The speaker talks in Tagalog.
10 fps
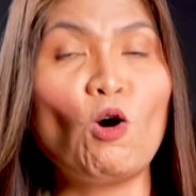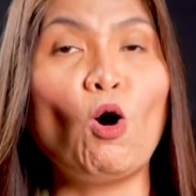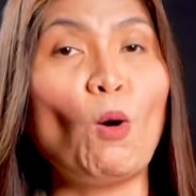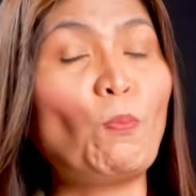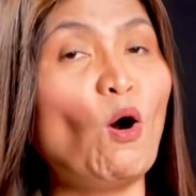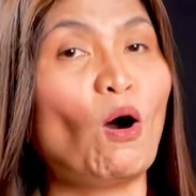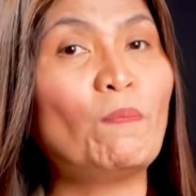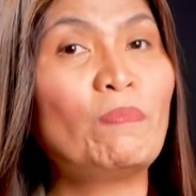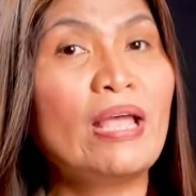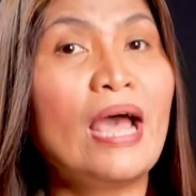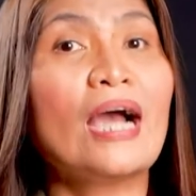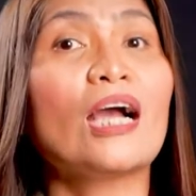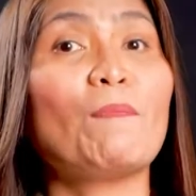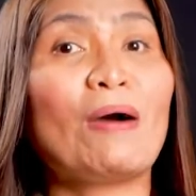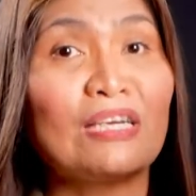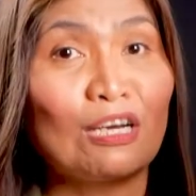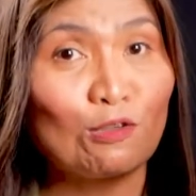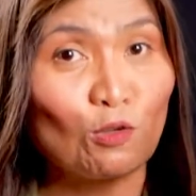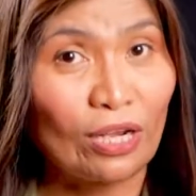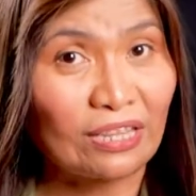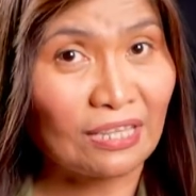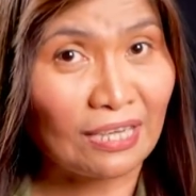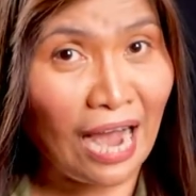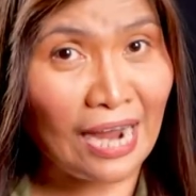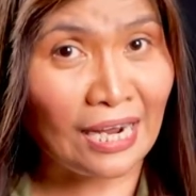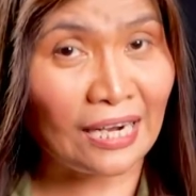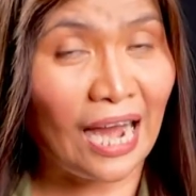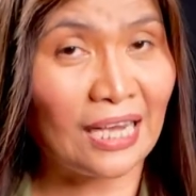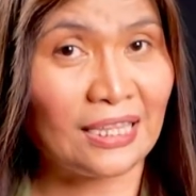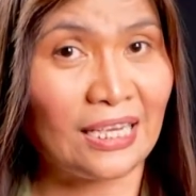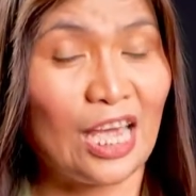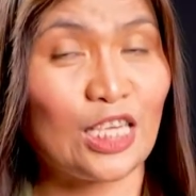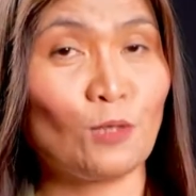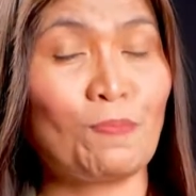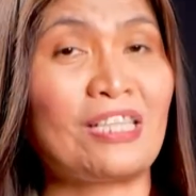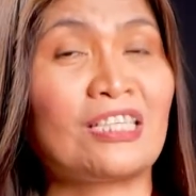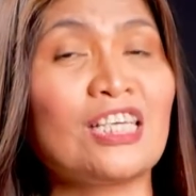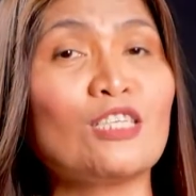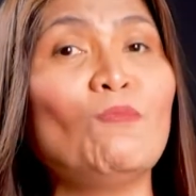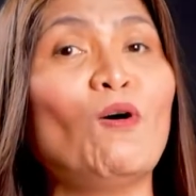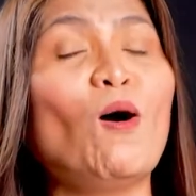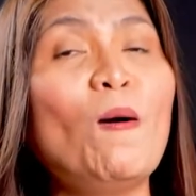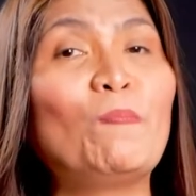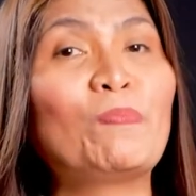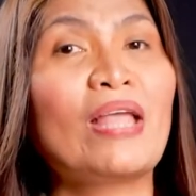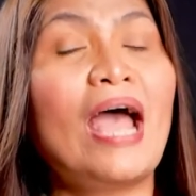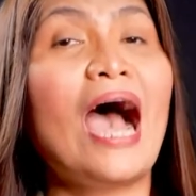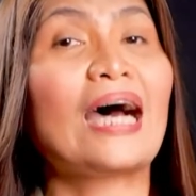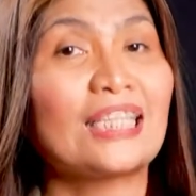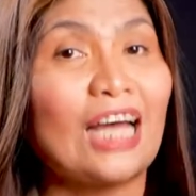Opo, kapag nagsulat ka ng lahat ng expenses mo, at